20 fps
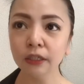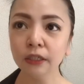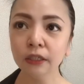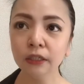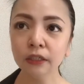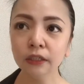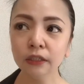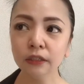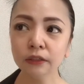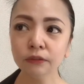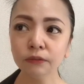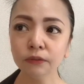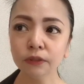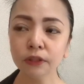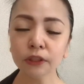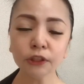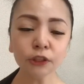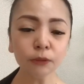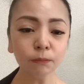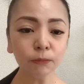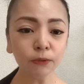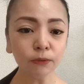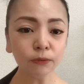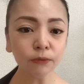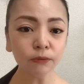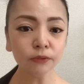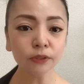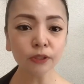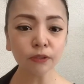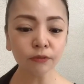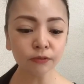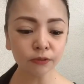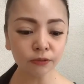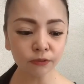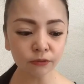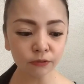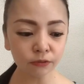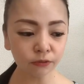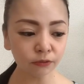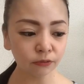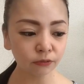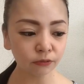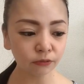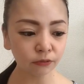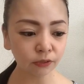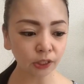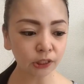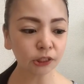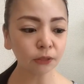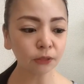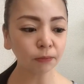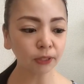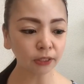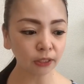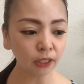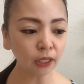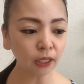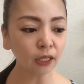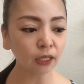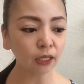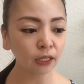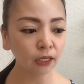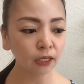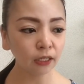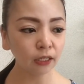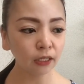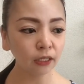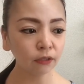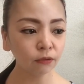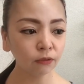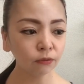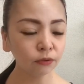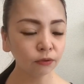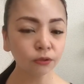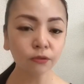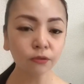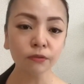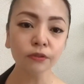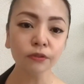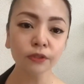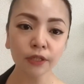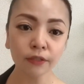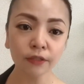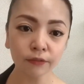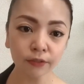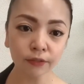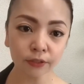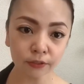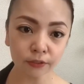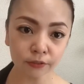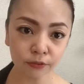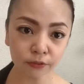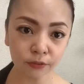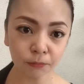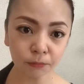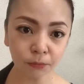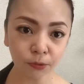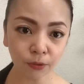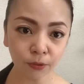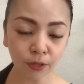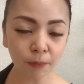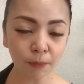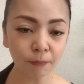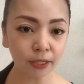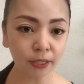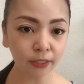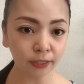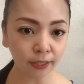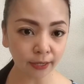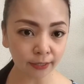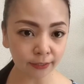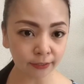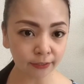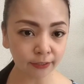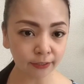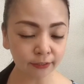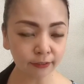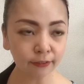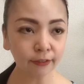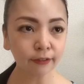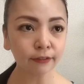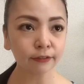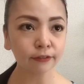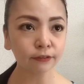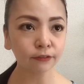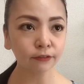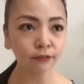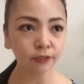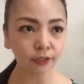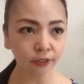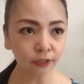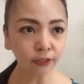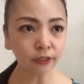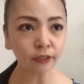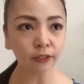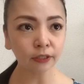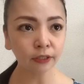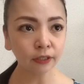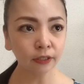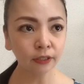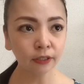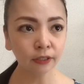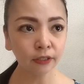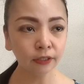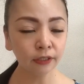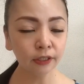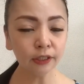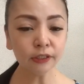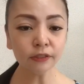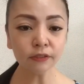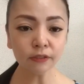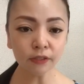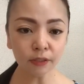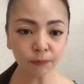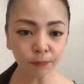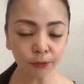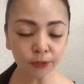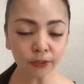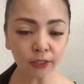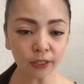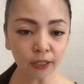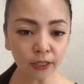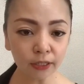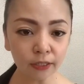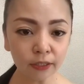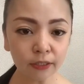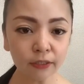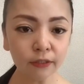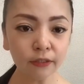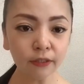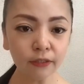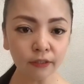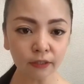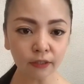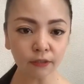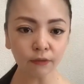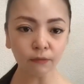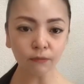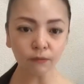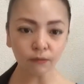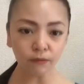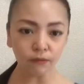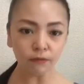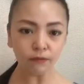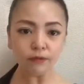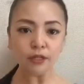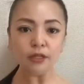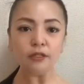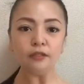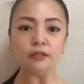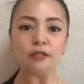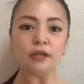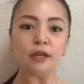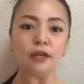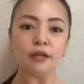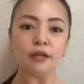あの私も講座をする立場で、えっと、受講生の方 Zoom の画面に入っていただいた時に椅子にもたれきっててこうやって